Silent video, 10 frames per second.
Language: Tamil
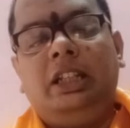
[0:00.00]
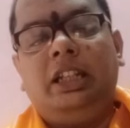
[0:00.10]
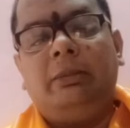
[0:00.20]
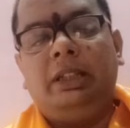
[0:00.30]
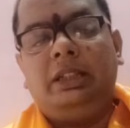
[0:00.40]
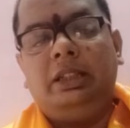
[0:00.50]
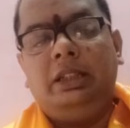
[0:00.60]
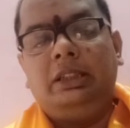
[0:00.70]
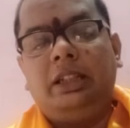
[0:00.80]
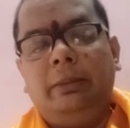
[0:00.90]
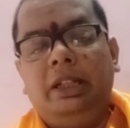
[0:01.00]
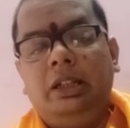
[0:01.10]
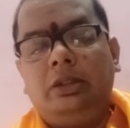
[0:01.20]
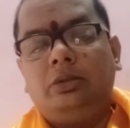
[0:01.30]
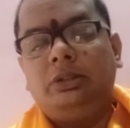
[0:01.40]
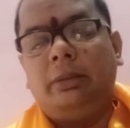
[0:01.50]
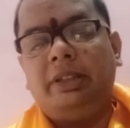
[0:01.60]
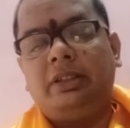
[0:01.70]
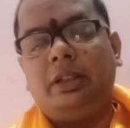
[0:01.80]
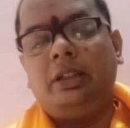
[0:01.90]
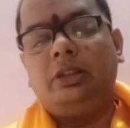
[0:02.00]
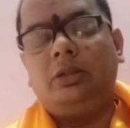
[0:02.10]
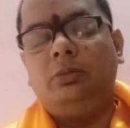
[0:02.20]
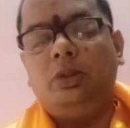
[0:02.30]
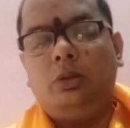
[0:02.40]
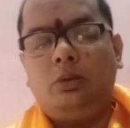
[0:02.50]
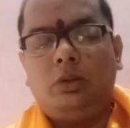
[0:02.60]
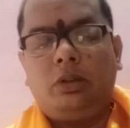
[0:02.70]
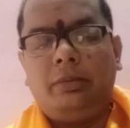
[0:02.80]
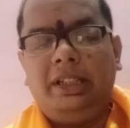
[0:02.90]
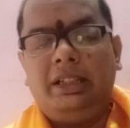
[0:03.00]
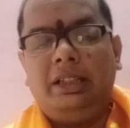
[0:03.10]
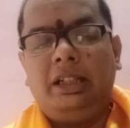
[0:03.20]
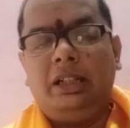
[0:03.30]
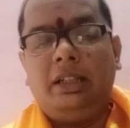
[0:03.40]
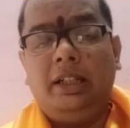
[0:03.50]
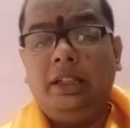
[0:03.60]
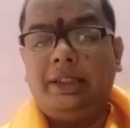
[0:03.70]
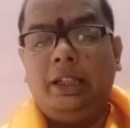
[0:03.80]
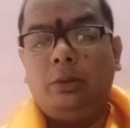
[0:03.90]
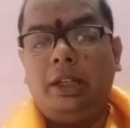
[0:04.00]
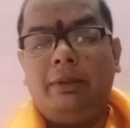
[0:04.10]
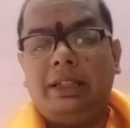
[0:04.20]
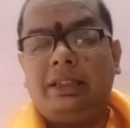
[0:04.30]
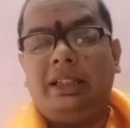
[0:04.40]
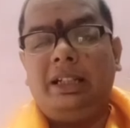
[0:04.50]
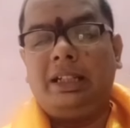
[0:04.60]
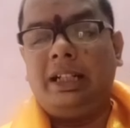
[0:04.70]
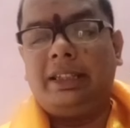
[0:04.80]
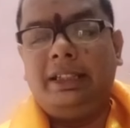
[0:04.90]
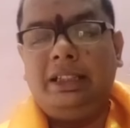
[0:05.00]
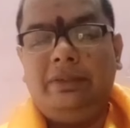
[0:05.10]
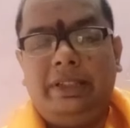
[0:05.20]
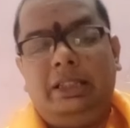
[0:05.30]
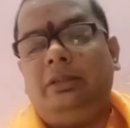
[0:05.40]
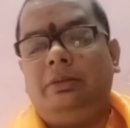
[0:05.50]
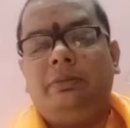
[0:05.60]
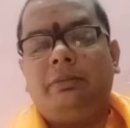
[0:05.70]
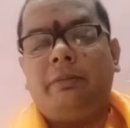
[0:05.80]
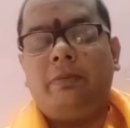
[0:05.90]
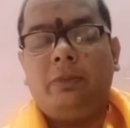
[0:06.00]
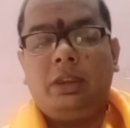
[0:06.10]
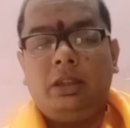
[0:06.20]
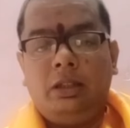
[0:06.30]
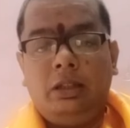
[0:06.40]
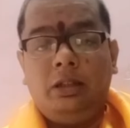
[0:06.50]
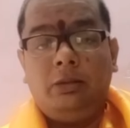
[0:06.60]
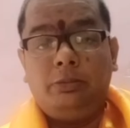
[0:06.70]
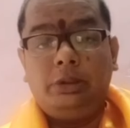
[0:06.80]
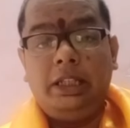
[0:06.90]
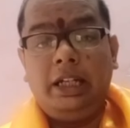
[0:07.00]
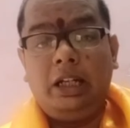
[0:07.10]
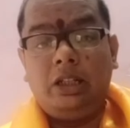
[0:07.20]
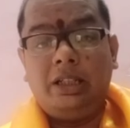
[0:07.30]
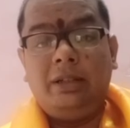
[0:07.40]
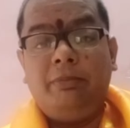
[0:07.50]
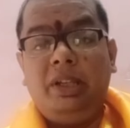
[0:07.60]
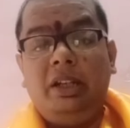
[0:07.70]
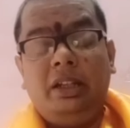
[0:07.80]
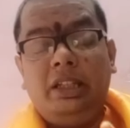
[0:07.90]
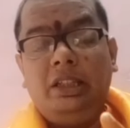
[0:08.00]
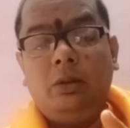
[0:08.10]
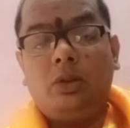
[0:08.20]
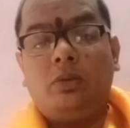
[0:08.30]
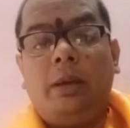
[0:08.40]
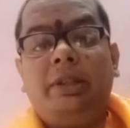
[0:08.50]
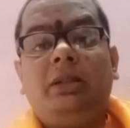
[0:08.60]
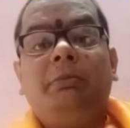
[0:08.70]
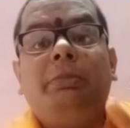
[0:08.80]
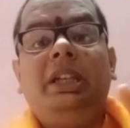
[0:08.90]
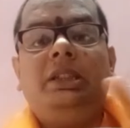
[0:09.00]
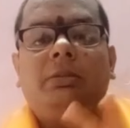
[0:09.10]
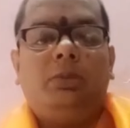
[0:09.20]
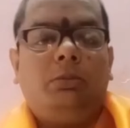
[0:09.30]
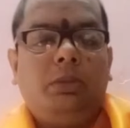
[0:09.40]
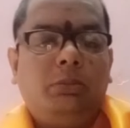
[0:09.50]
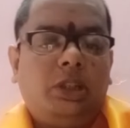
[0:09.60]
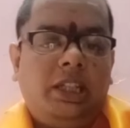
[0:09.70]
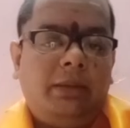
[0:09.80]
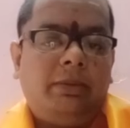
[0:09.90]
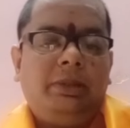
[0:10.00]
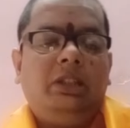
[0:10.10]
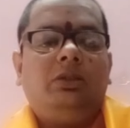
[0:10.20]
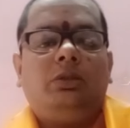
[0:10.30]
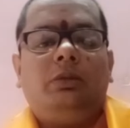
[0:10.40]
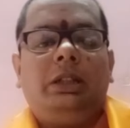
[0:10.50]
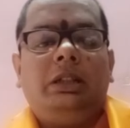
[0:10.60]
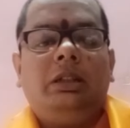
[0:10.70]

நமக்கு தமிழுக்கும் சமஸ்கிருதத்துக்கும் உள்ள ஒரு ஒற்றுமை என்னென்னா ரெண்டு தனியும் ஒரே வார்த்தை தான் ஆனால் அர்த்தங்கள் வேறு பிள்ளையாருக்கு பீ எந்த ஒரு சுவாமிக்கும் பீஜம் ரொம்ப முக்கியம் அப்படின்னு சொல்லுவாள்